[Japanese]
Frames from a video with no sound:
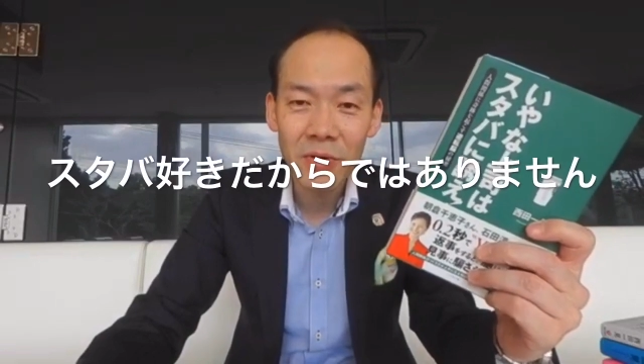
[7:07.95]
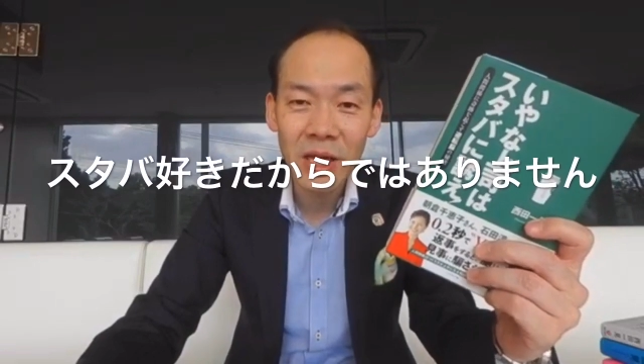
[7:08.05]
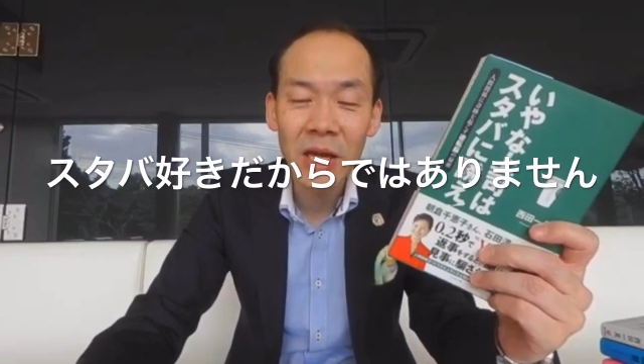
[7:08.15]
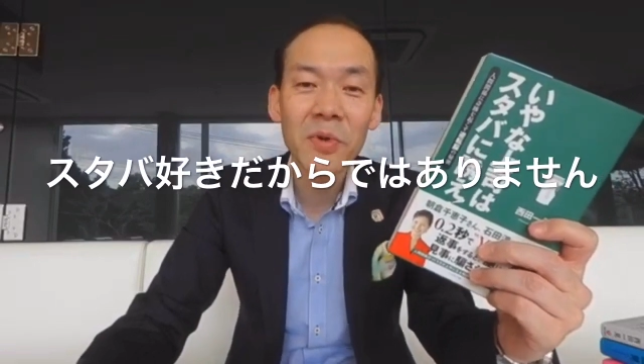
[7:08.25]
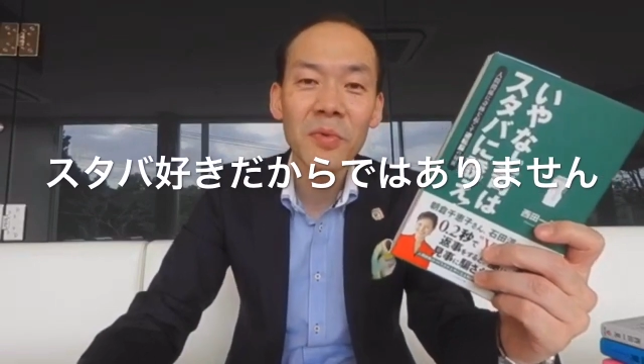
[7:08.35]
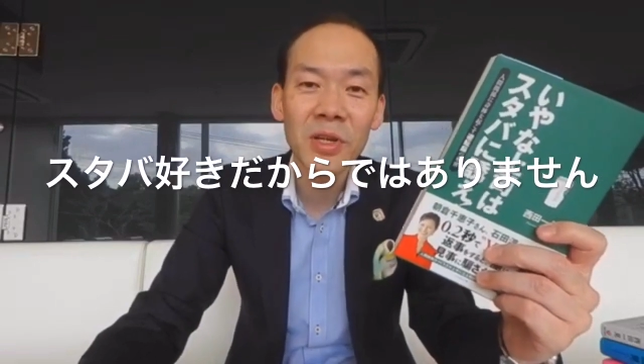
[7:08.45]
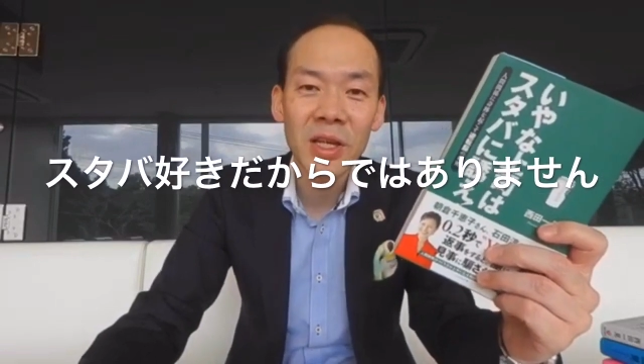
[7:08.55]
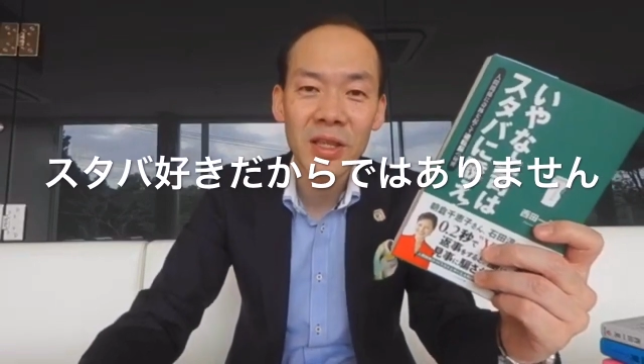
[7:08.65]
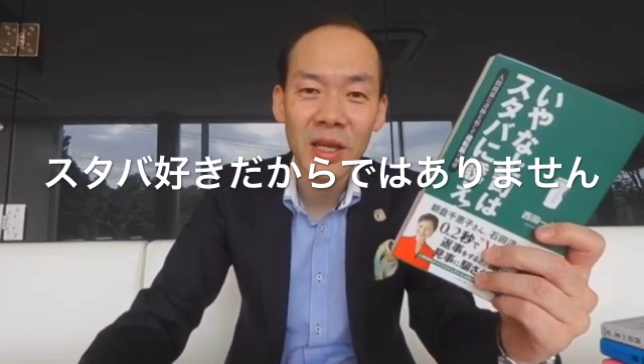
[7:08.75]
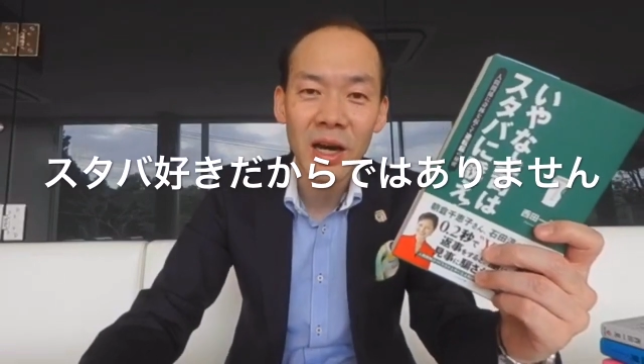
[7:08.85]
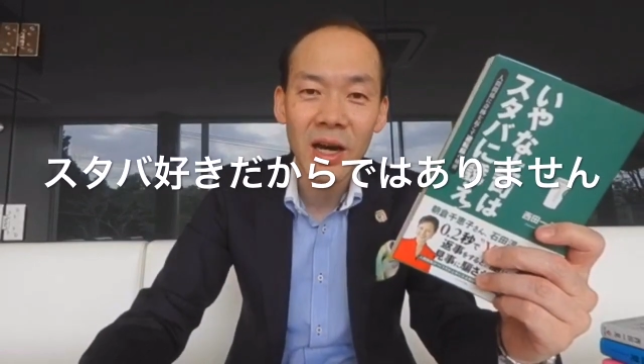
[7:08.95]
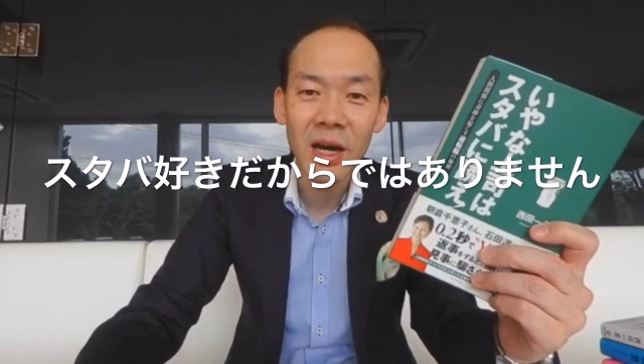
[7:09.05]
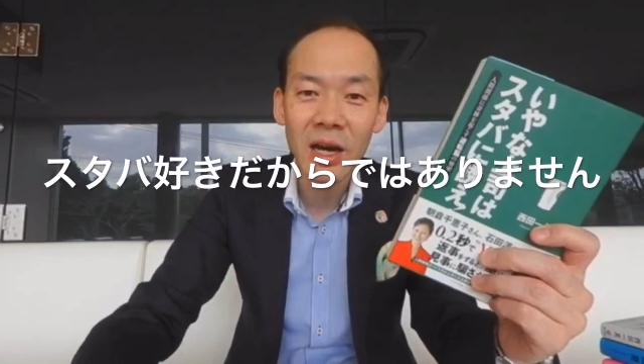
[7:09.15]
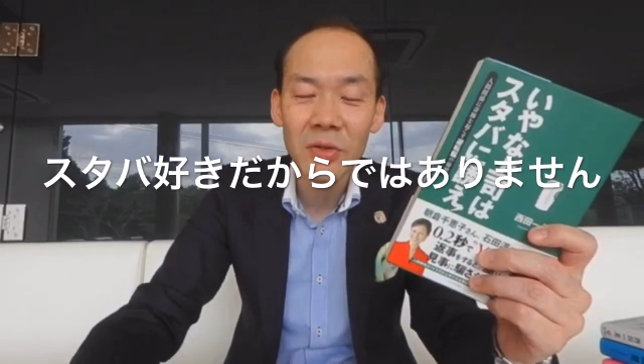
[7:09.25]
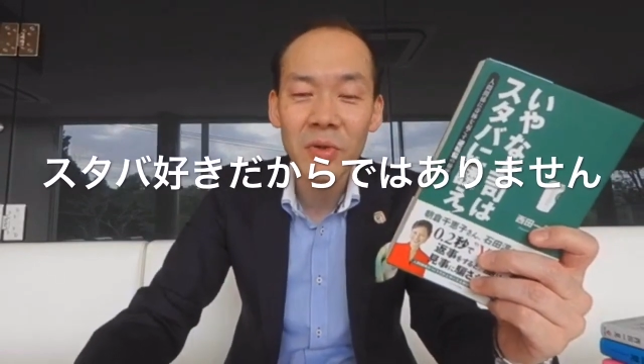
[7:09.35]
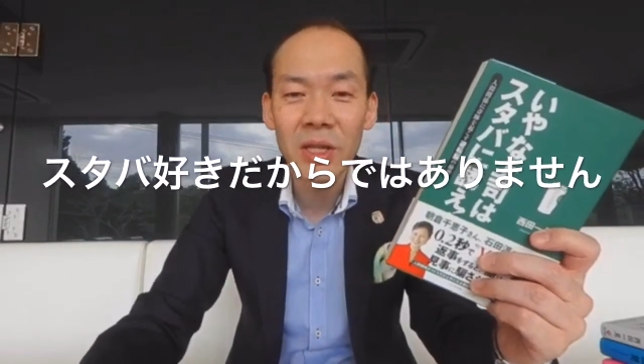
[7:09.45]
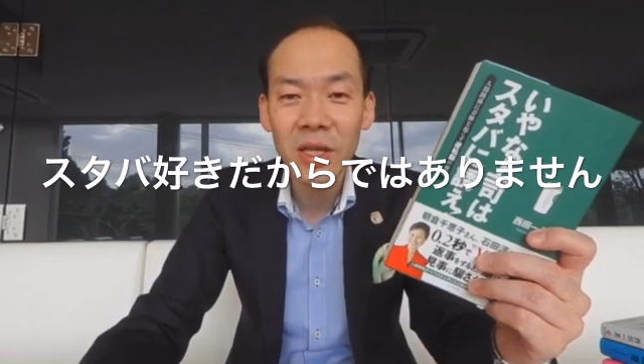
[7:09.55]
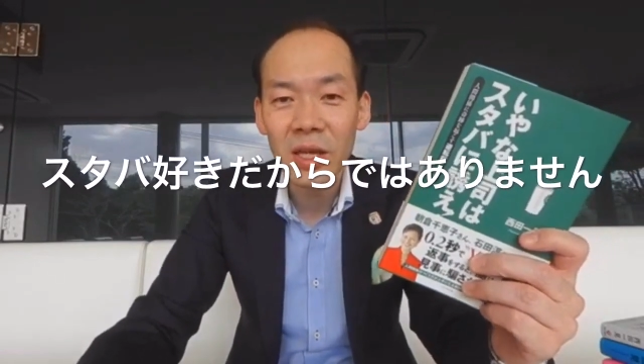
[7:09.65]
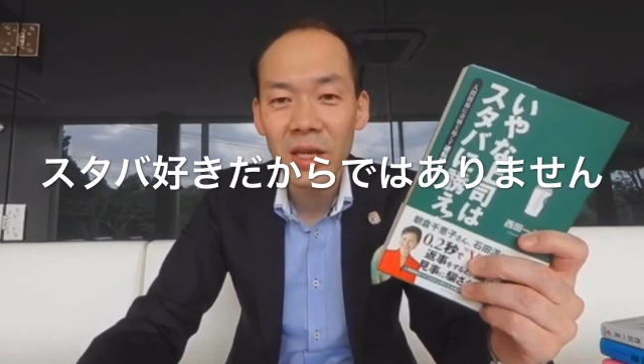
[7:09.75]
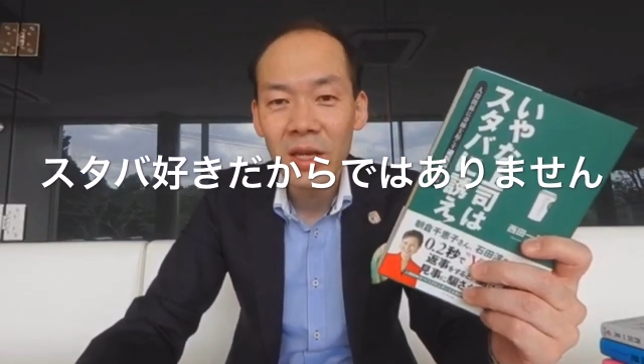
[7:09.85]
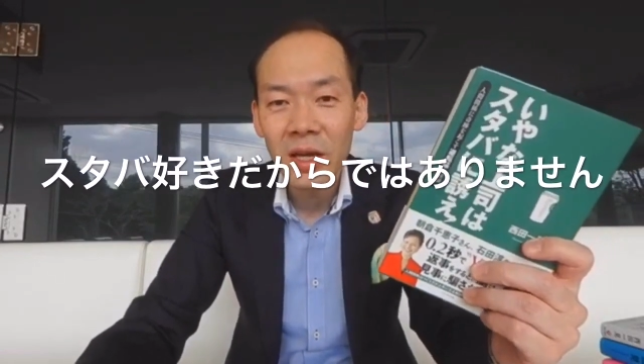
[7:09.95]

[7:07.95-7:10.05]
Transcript: 大ブームになった時に、